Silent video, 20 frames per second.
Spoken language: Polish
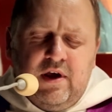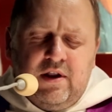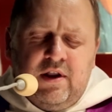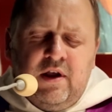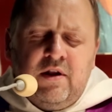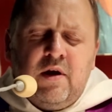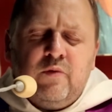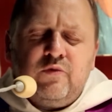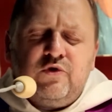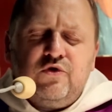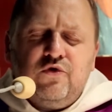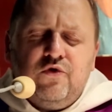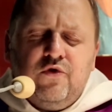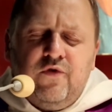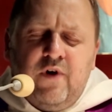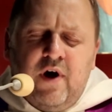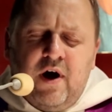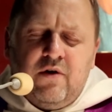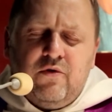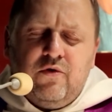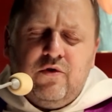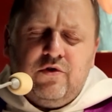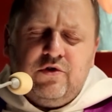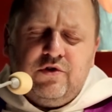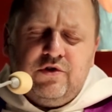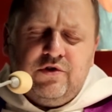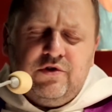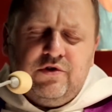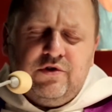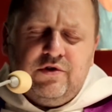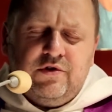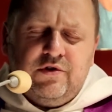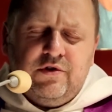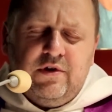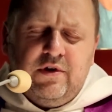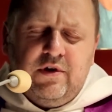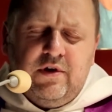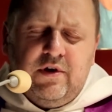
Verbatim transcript: Daj nam zuchwałość